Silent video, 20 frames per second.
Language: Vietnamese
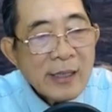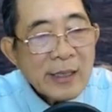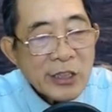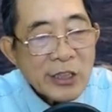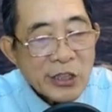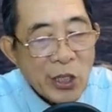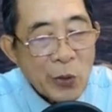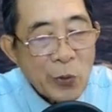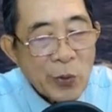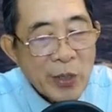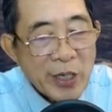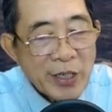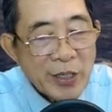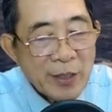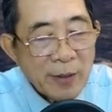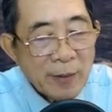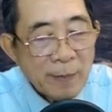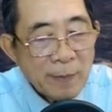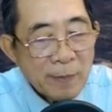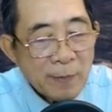Tiểu
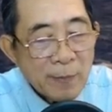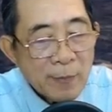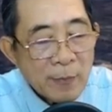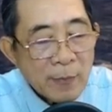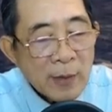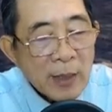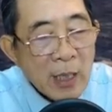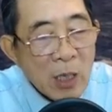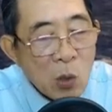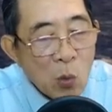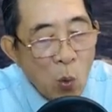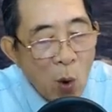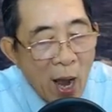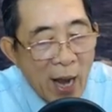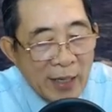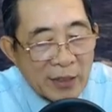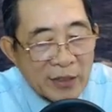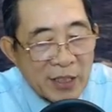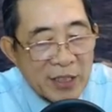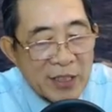Cương, Hoàng
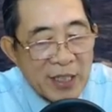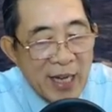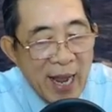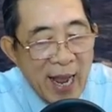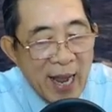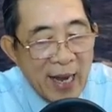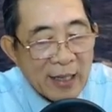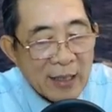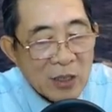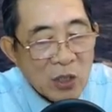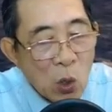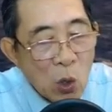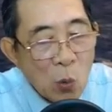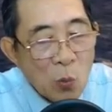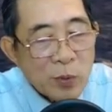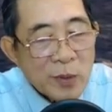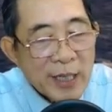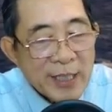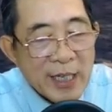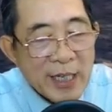Tịnh Nhàn cũng
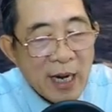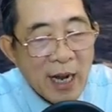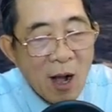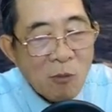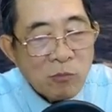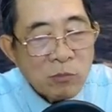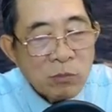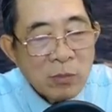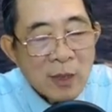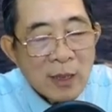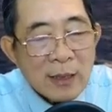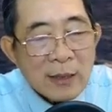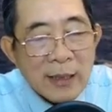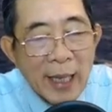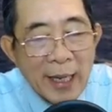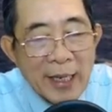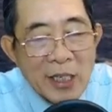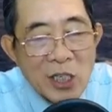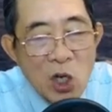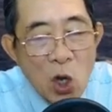đi ra cổng,
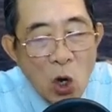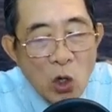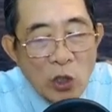thấy con